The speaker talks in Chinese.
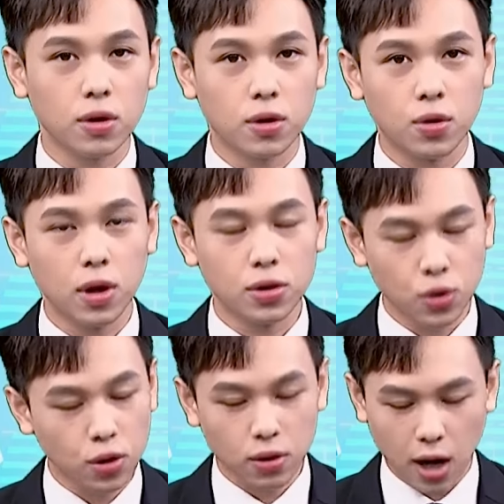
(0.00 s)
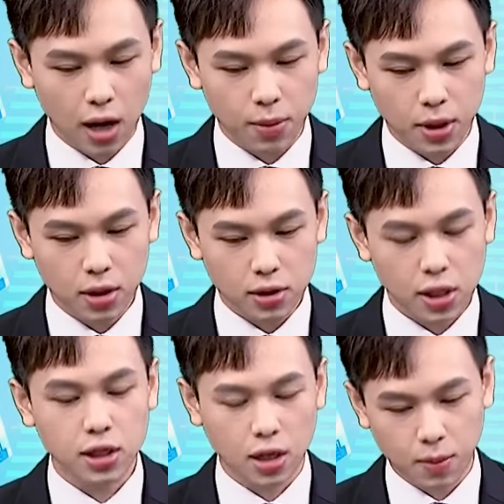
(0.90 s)
的股呃所有的 I P，在
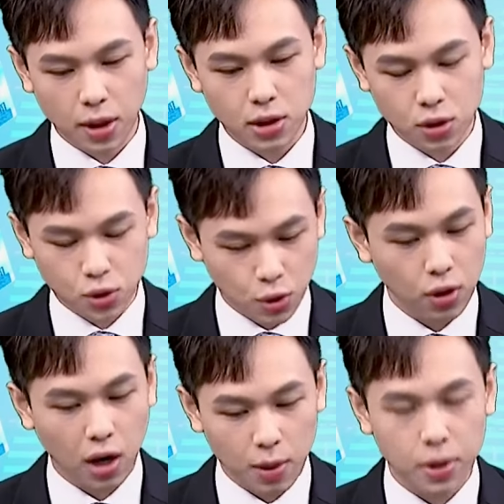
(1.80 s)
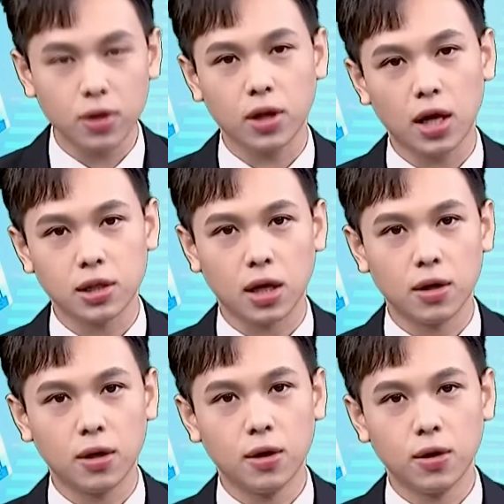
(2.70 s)
上礼拜是所有 I P 都大涨，
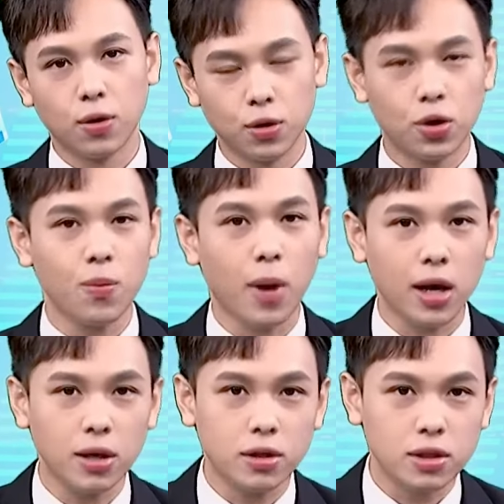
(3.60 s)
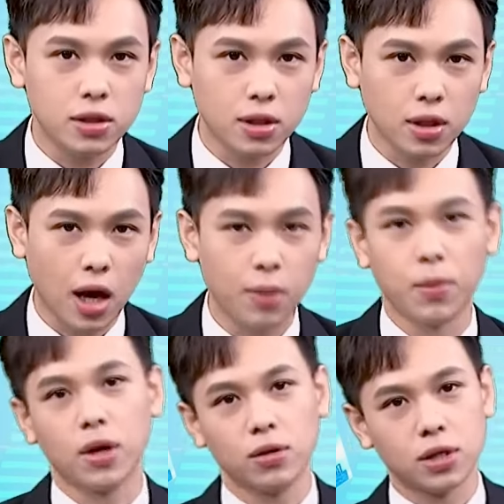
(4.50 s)
我却买一档
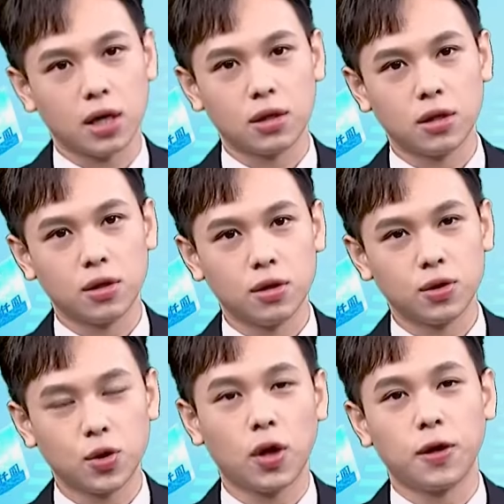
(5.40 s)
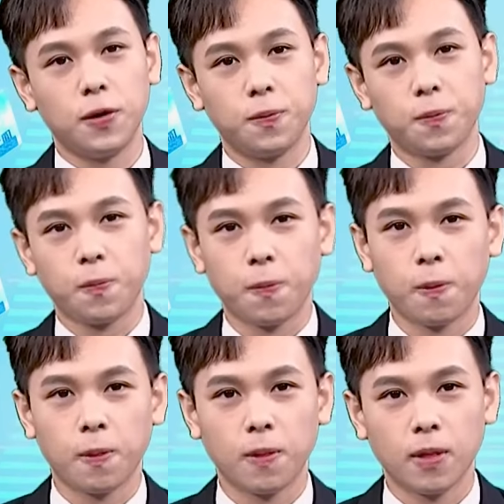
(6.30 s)
没有涨的创意？
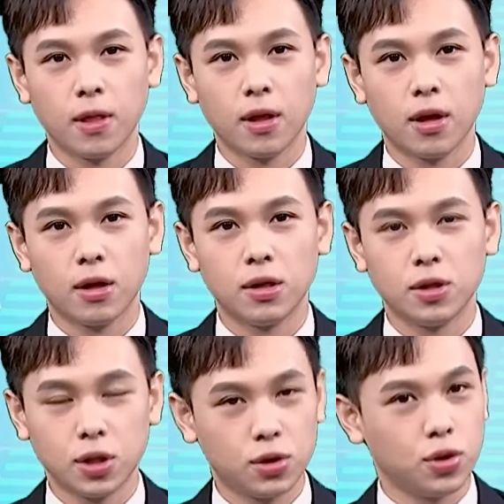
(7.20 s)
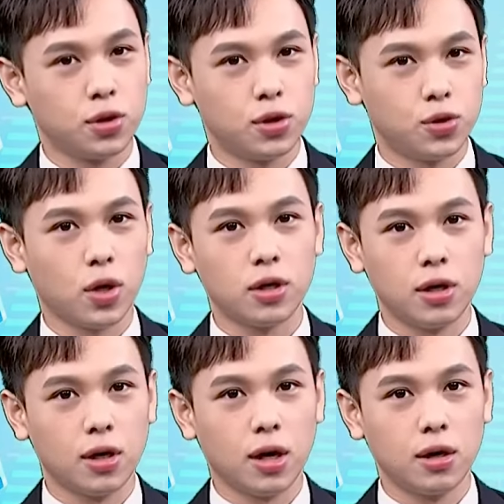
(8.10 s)
这就是专
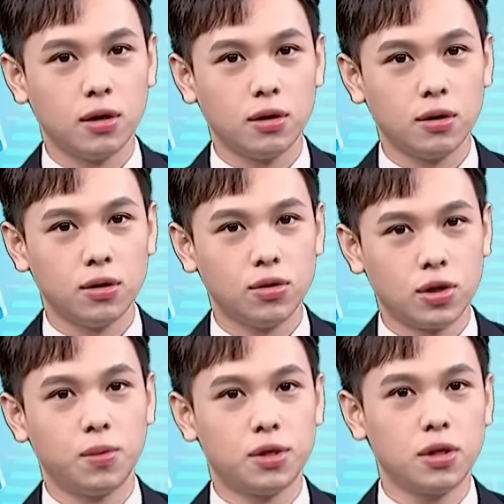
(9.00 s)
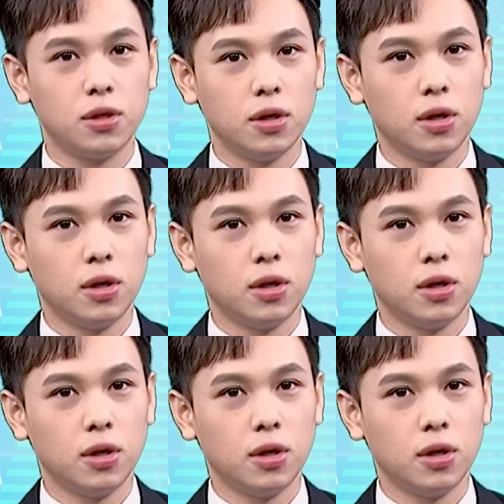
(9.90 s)
业啊，是不是？